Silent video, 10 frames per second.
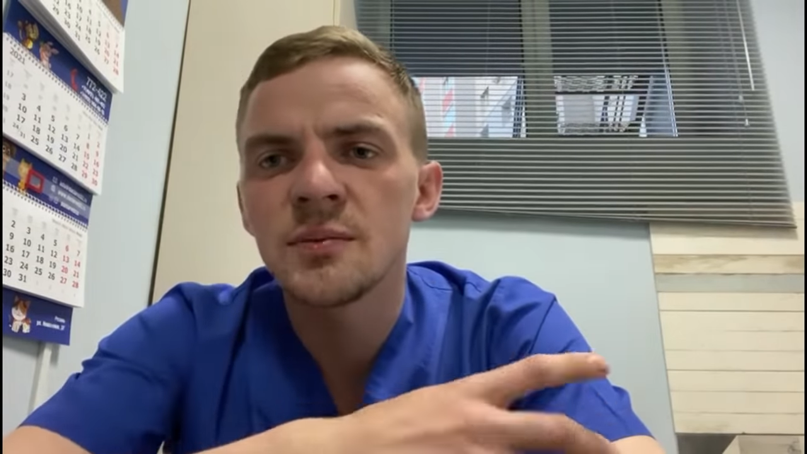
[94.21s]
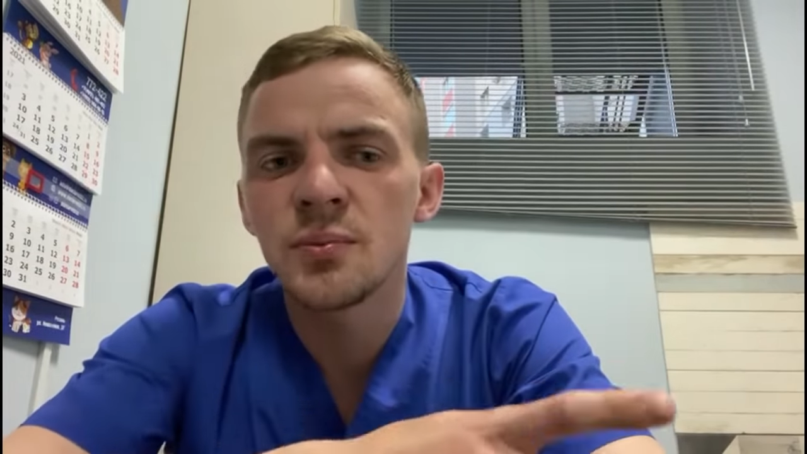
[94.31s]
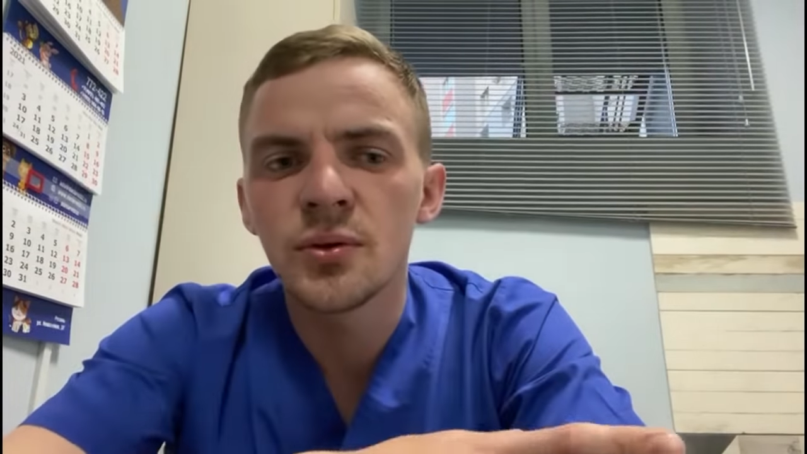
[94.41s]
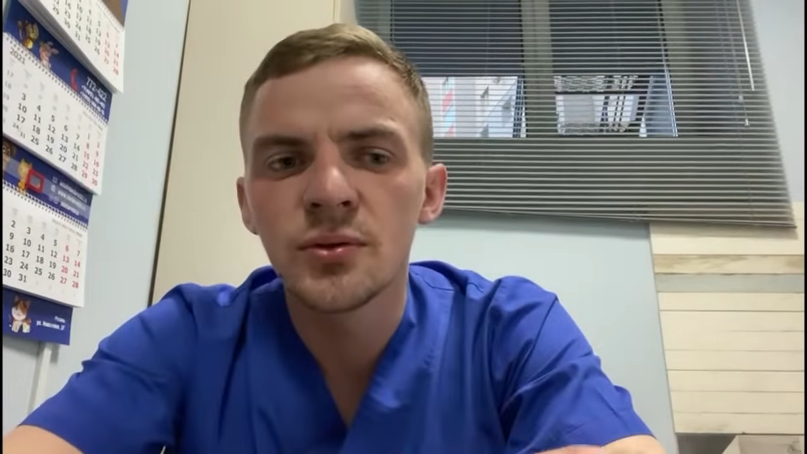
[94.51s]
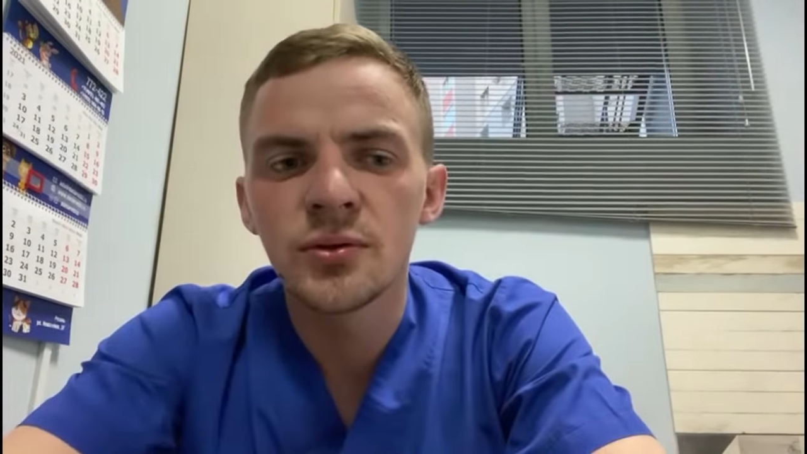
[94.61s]

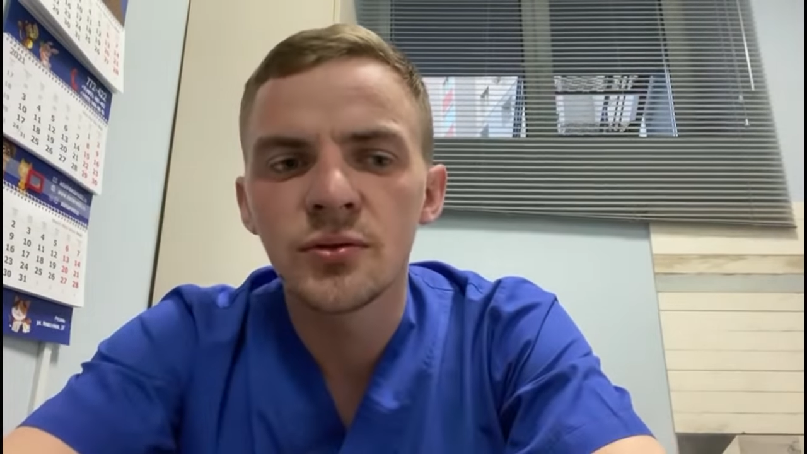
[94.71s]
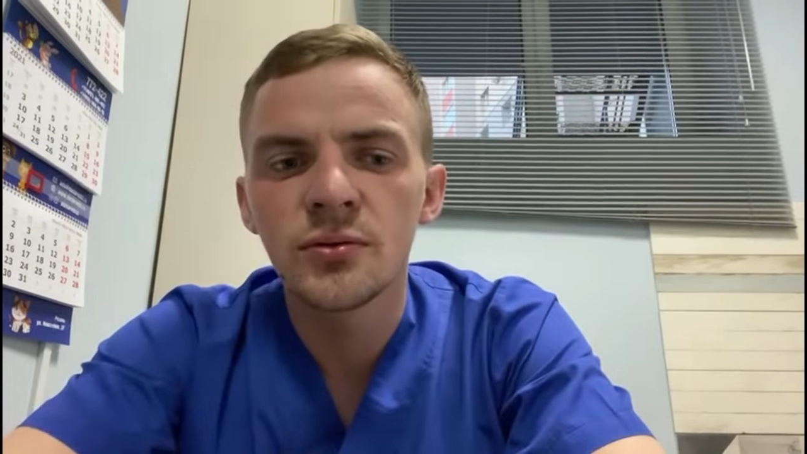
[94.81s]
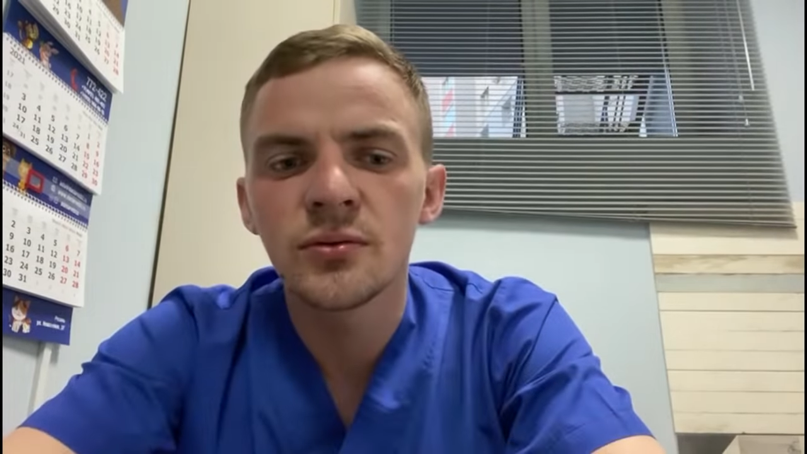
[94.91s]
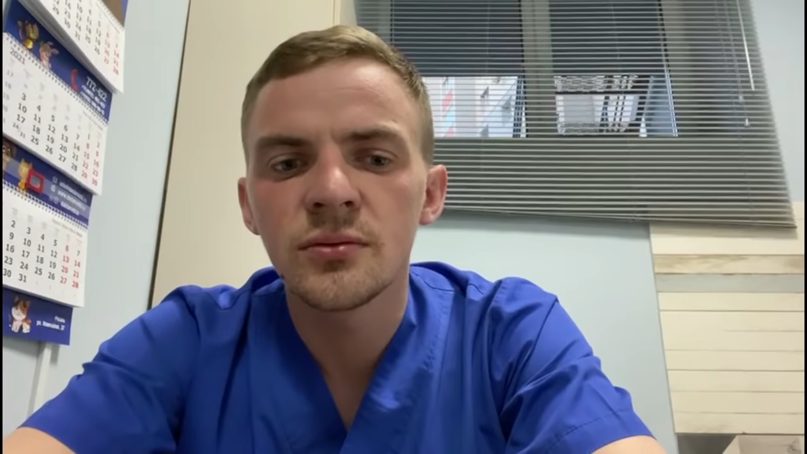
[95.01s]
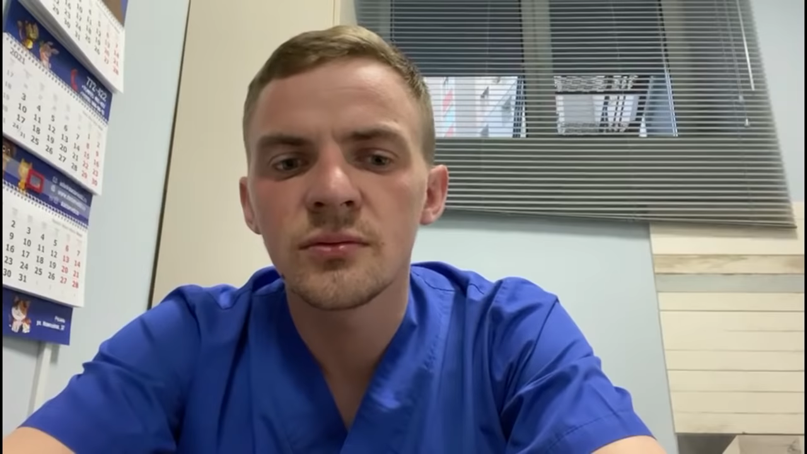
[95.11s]

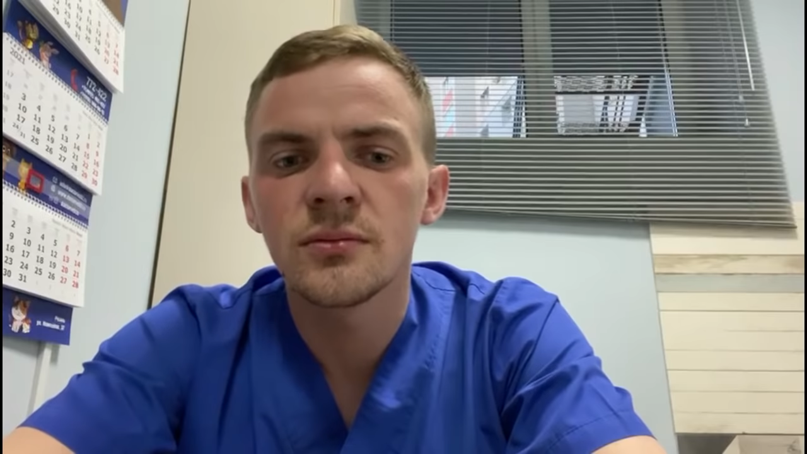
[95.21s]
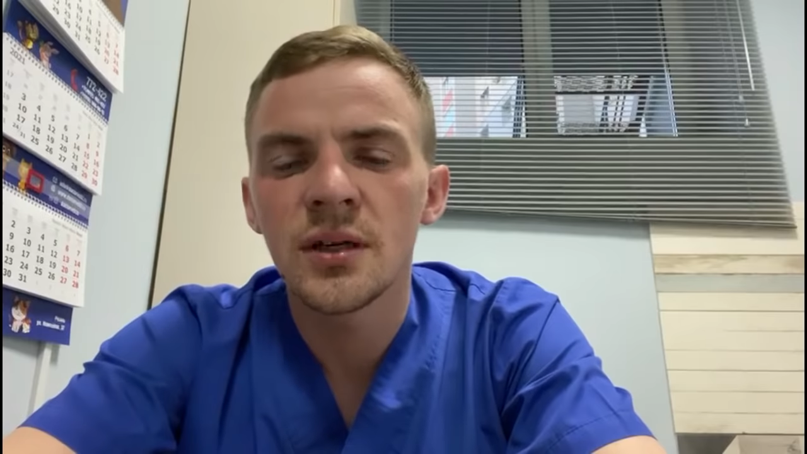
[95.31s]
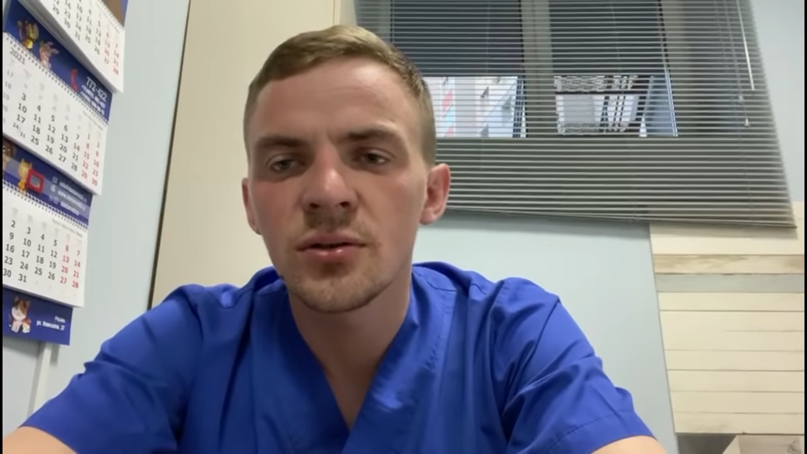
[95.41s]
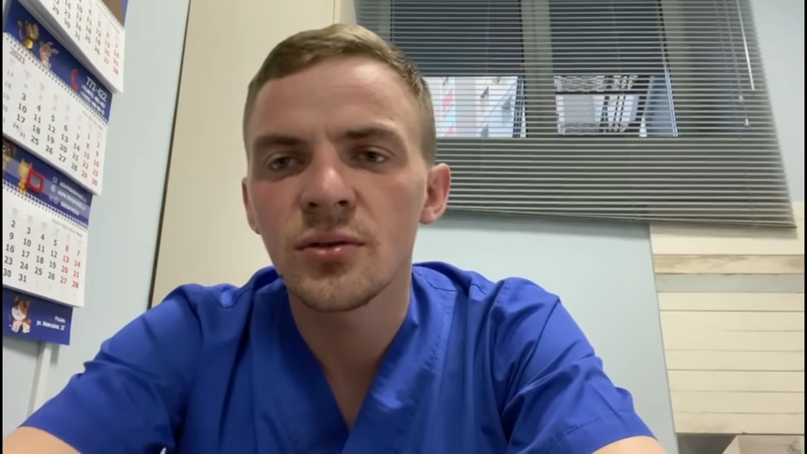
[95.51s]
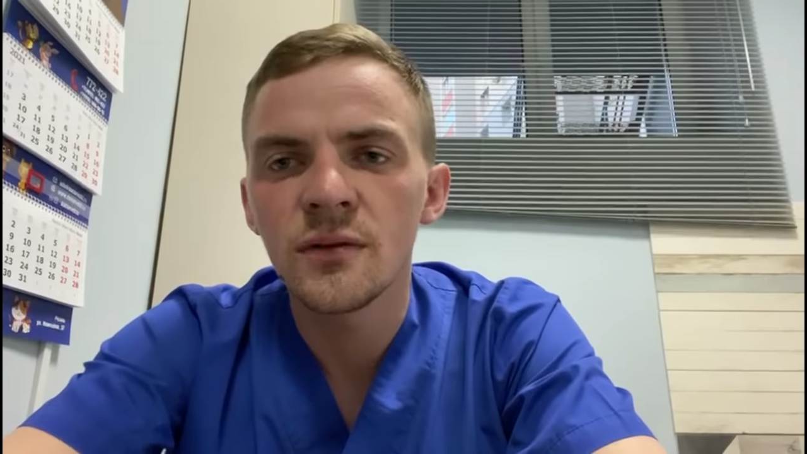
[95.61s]
полностью
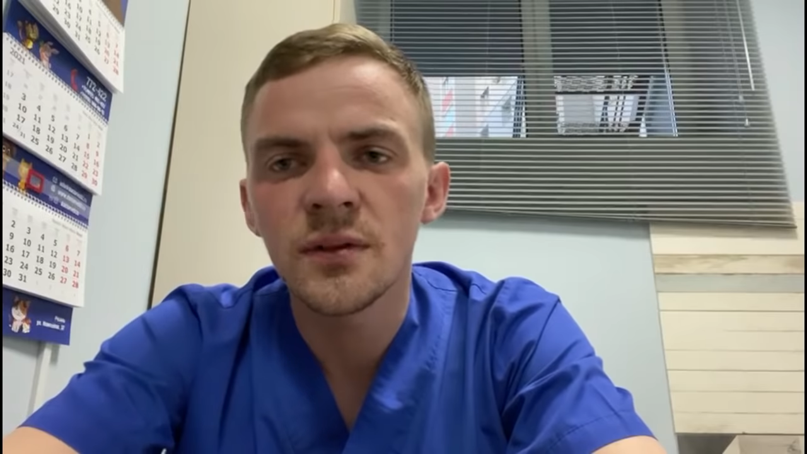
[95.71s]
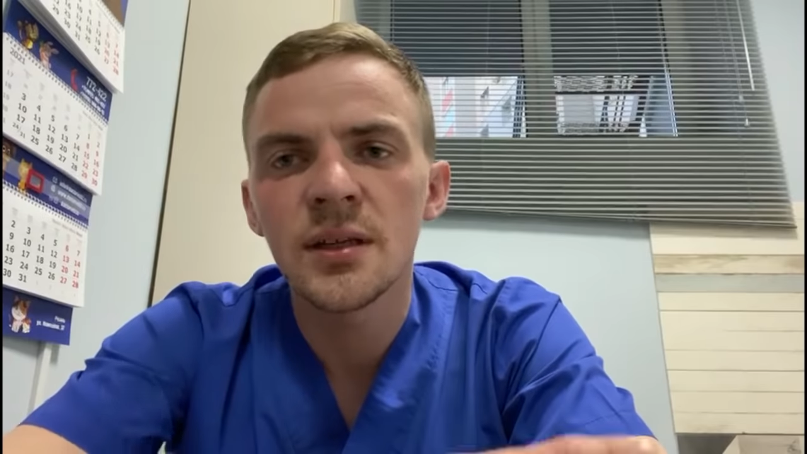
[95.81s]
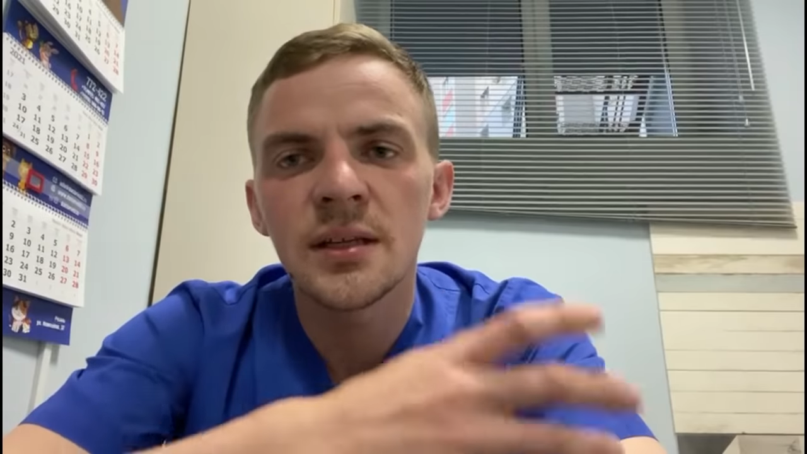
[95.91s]
оторвана,